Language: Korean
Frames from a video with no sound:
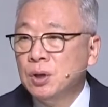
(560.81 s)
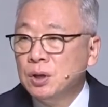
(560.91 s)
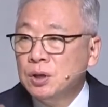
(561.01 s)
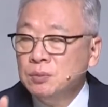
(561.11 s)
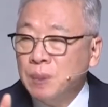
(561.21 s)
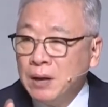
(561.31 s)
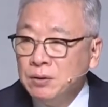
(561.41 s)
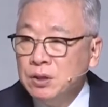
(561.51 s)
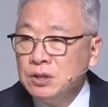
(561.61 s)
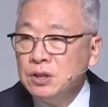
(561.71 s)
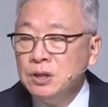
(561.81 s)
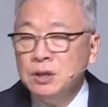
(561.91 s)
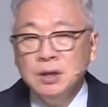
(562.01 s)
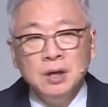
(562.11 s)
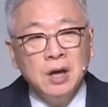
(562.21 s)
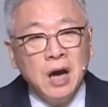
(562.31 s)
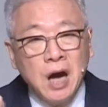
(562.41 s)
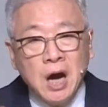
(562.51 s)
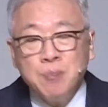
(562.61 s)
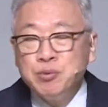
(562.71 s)
그는 반드시
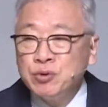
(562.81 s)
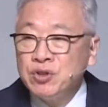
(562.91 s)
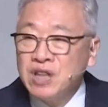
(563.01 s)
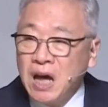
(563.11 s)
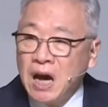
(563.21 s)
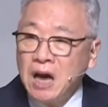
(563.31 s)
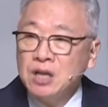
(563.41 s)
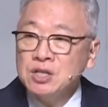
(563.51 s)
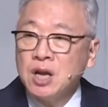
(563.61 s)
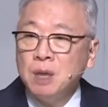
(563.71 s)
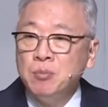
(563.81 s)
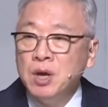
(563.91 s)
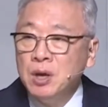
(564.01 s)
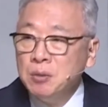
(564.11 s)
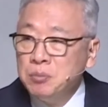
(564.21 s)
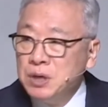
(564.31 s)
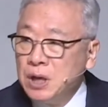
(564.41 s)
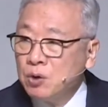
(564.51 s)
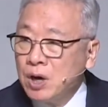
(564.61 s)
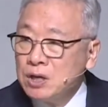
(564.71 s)
앞으로 나아가는 사람,
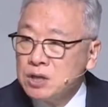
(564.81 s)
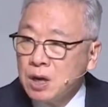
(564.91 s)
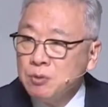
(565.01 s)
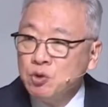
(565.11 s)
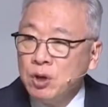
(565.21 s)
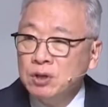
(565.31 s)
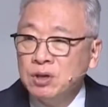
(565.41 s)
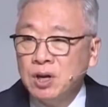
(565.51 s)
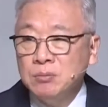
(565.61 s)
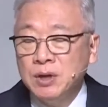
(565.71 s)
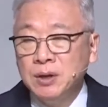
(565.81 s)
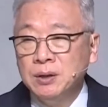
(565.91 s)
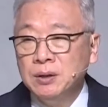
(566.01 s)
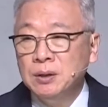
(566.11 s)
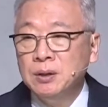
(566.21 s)
미래로 가는 사람이 되는 거란 말이에요.